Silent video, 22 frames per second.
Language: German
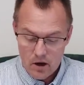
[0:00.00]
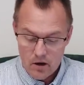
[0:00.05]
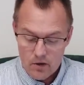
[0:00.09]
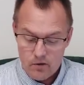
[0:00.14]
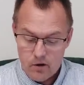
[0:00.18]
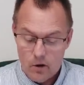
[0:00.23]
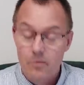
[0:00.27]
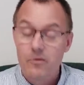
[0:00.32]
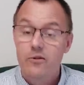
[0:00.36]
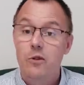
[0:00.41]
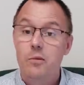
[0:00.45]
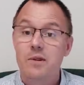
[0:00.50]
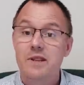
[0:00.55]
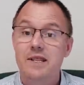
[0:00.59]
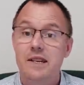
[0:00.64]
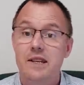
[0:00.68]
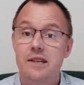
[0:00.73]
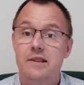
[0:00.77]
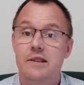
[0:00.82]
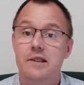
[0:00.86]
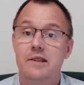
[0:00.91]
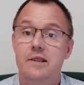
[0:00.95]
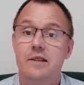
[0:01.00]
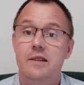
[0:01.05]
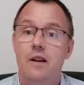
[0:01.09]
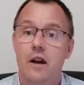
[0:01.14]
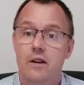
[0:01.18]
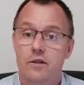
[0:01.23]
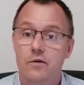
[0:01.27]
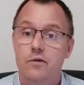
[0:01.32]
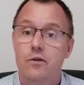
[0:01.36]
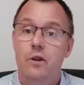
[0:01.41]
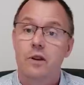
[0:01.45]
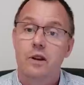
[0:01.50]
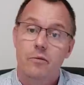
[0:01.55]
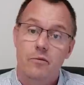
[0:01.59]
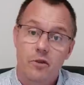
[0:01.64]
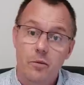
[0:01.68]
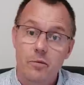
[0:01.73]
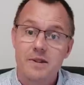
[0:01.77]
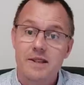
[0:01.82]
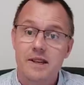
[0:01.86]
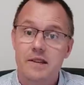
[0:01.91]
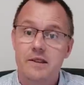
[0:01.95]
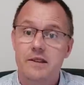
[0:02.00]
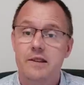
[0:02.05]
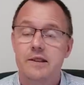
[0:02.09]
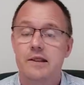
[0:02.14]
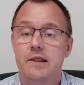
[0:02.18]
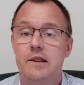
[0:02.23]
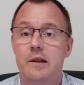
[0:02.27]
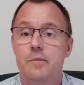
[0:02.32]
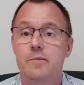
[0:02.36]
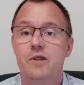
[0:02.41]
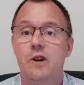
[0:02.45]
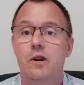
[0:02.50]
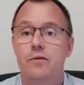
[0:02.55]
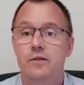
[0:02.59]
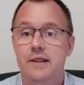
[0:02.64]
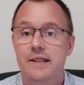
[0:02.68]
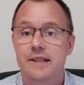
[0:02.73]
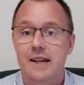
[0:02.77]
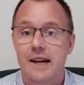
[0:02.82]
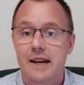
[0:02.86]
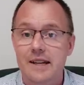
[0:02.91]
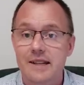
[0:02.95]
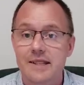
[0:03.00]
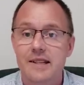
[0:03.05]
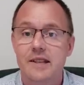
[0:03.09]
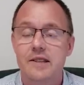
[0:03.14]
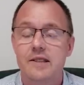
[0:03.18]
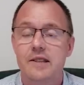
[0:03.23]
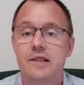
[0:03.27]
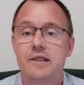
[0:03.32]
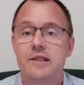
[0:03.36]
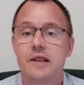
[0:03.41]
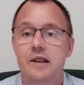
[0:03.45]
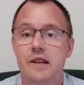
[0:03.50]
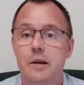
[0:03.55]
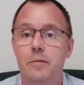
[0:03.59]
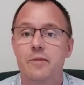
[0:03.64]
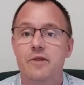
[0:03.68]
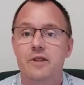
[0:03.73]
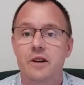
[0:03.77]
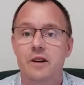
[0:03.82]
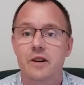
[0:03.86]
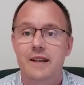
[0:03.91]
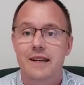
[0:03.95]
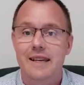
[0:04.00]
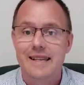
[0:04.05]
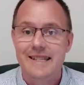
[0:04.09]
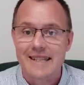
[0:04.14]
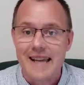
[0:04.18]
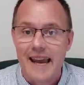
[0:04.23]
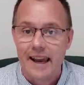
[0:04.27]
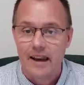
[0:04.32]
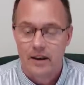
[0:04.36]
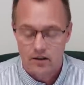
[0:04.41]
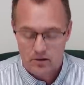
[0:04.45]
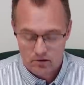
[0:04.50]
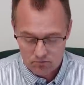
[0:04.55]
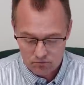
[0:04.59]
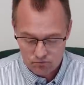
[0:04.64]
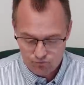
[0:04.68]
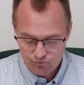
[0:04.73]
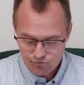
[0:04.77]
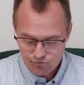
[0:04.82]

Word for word: vom 65., also von dem 65. Lebensjahr auf das 63. Lebensjahr gesenkt.